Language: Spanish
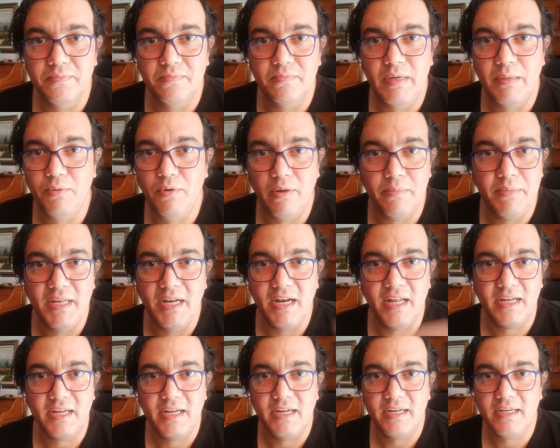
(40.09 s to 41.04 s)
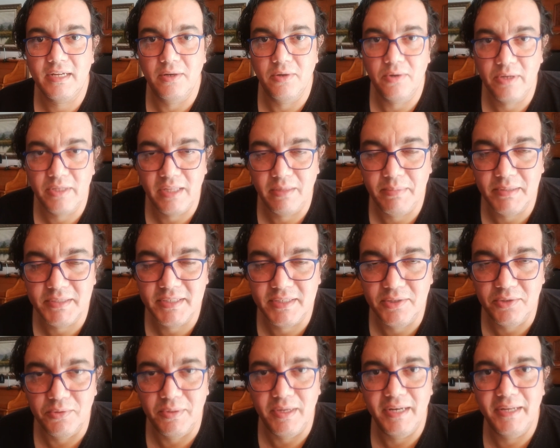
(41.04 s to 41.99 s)
Vamos a mirar acá qué es lo que está
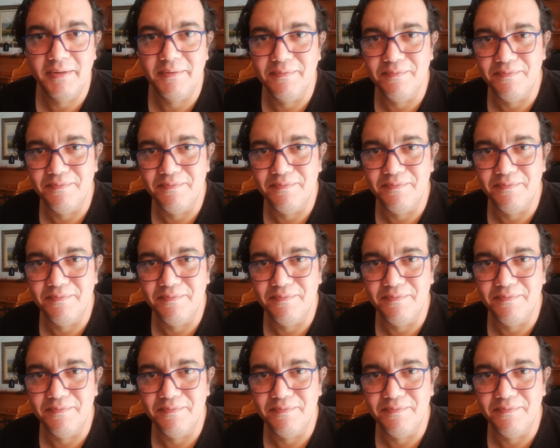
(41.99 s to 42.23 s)
pasando, ¿vale?